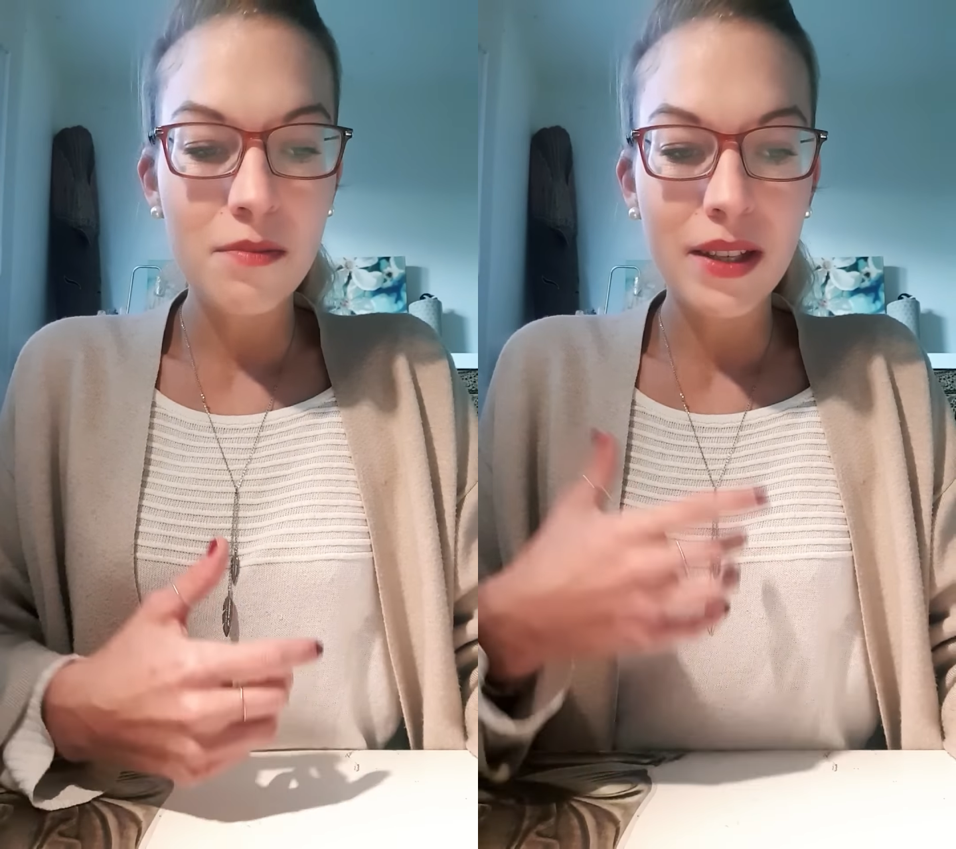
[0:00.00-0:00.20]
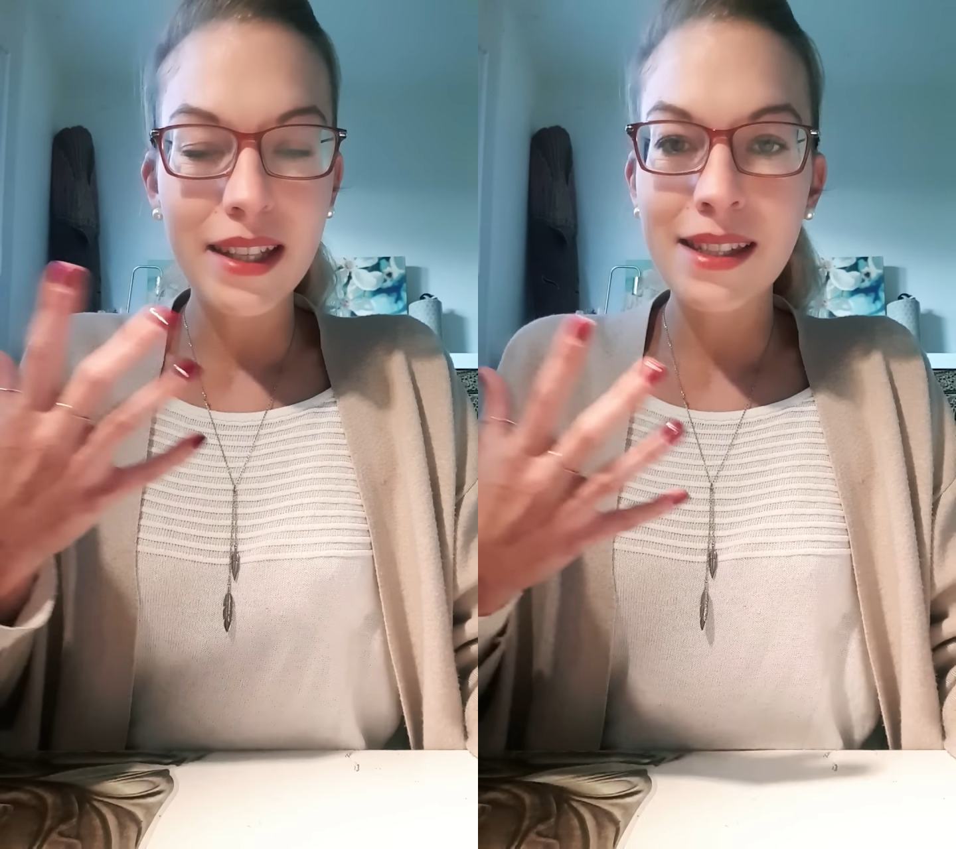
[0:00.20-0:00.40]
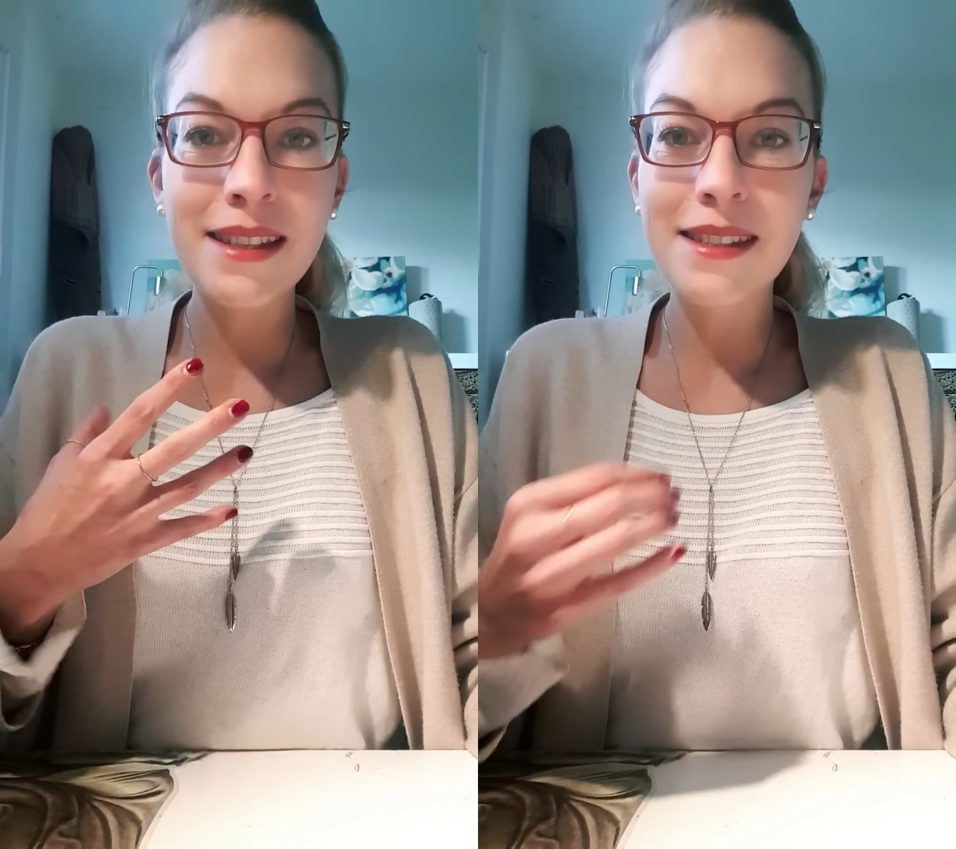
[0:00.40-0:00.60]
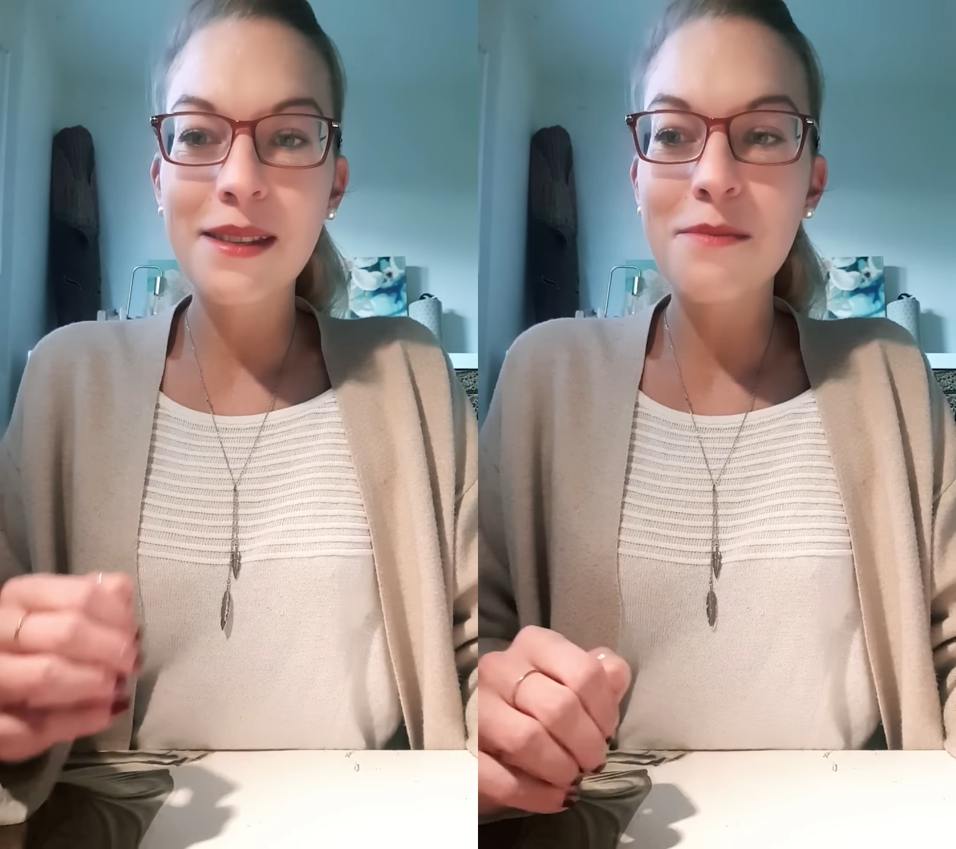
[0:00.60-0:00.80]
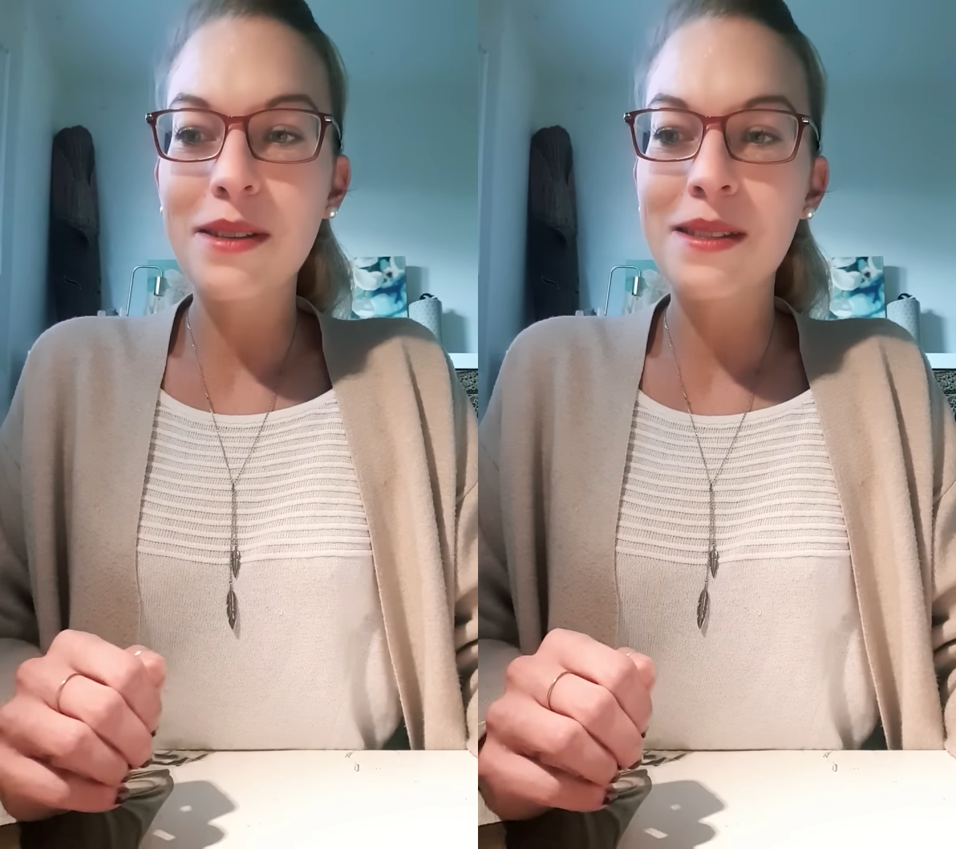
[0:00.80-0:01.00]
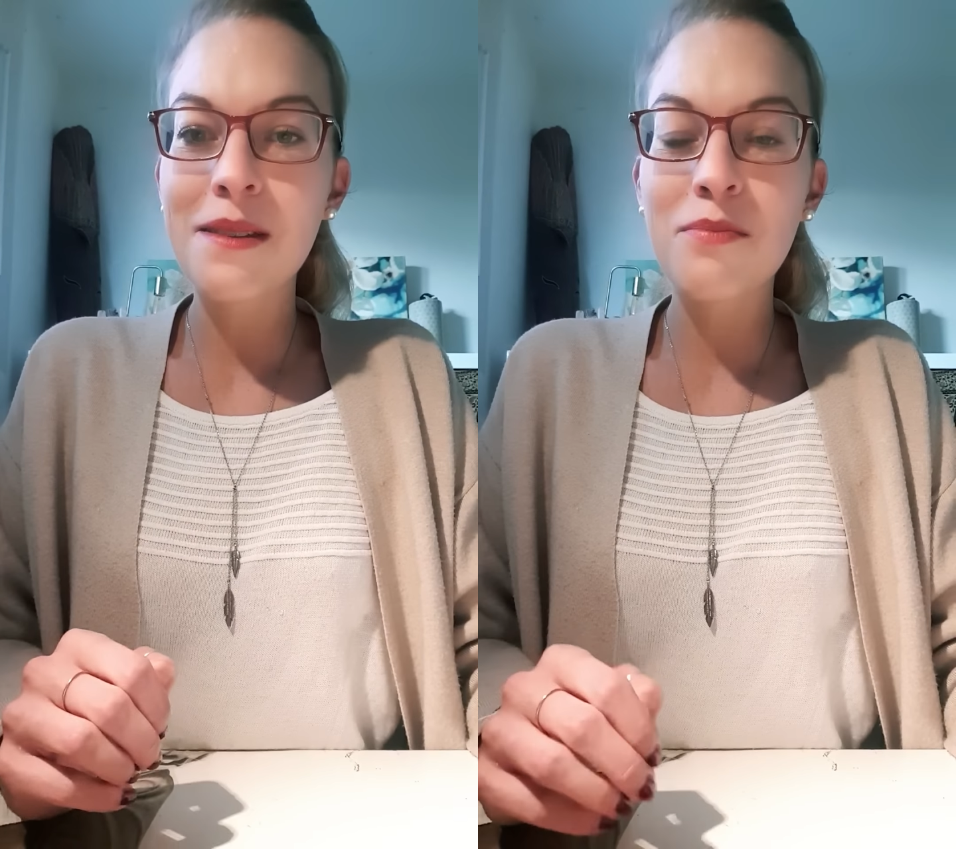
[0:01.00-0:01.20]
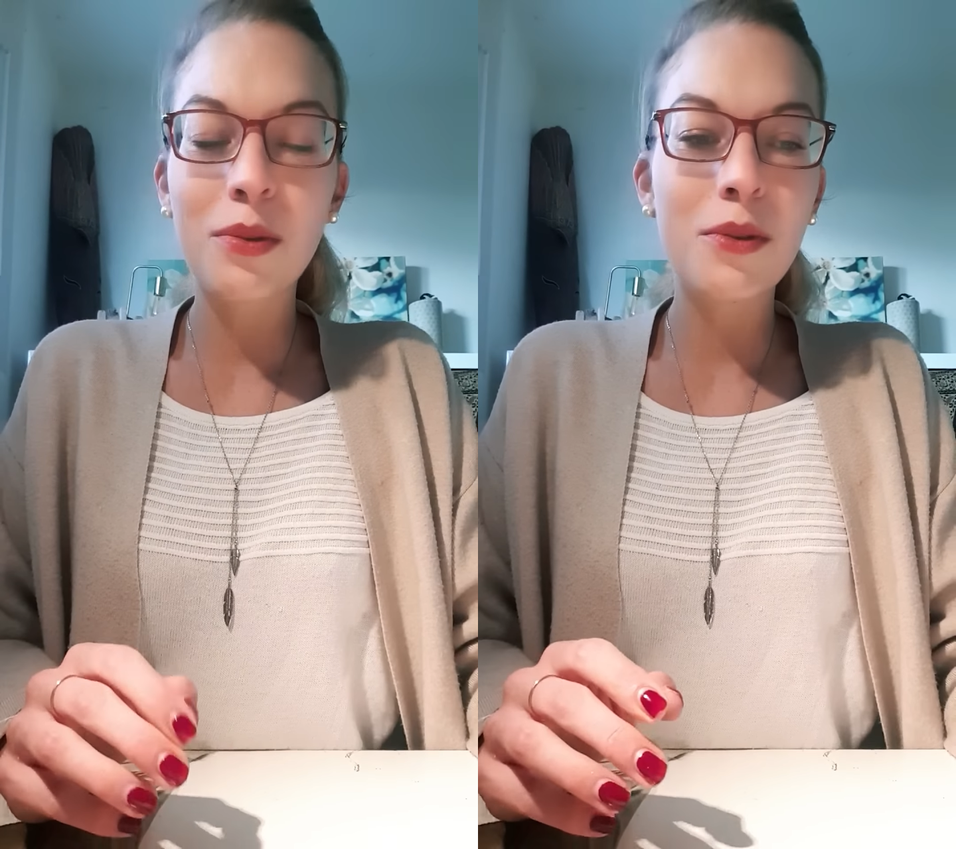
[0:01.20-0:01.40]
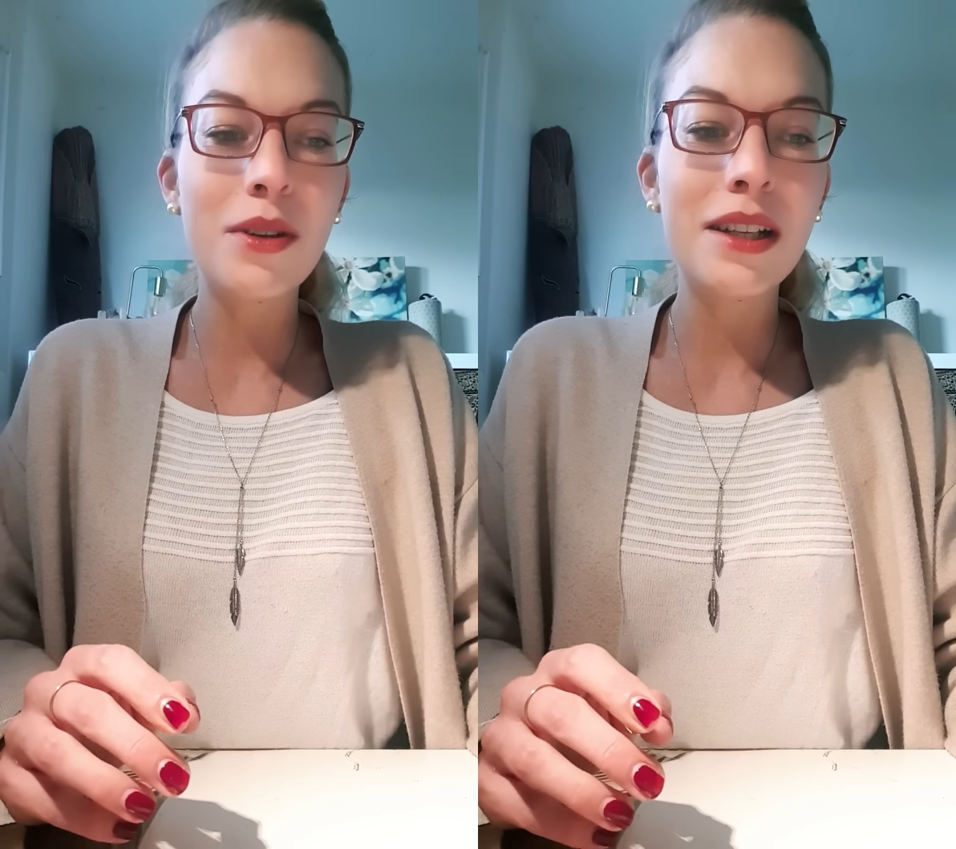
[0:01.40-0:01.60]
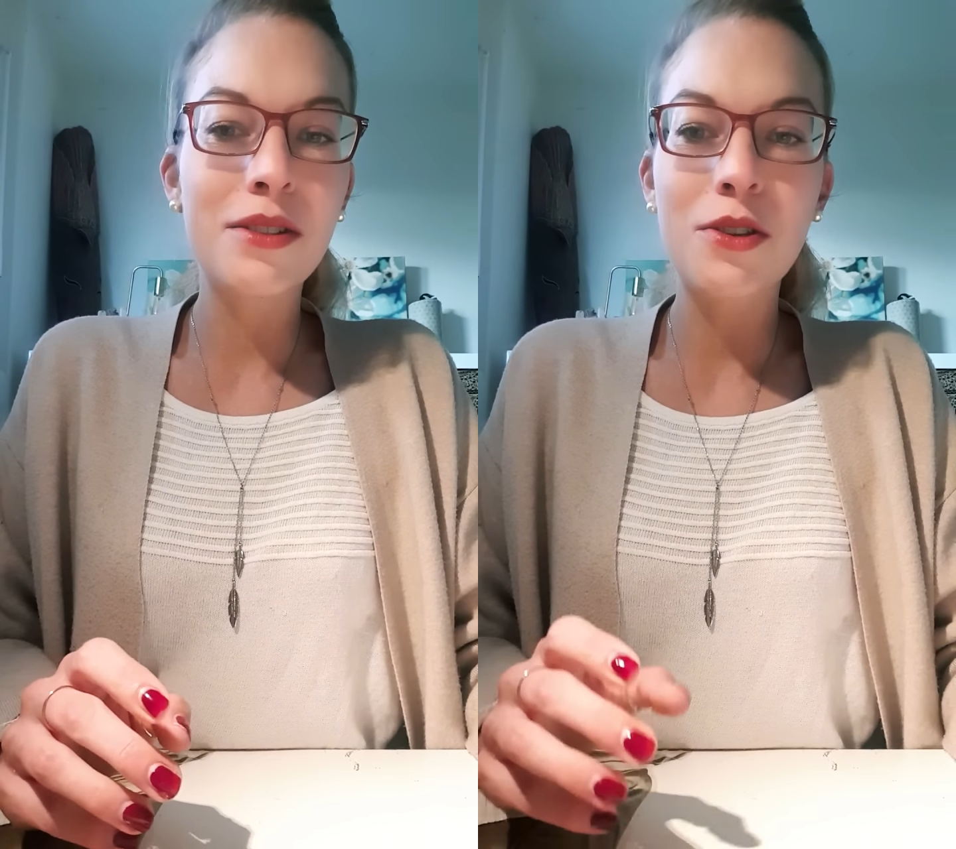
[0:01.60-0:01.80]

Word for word: mais qu'est-ce qui s'est passé Pourquoi euh,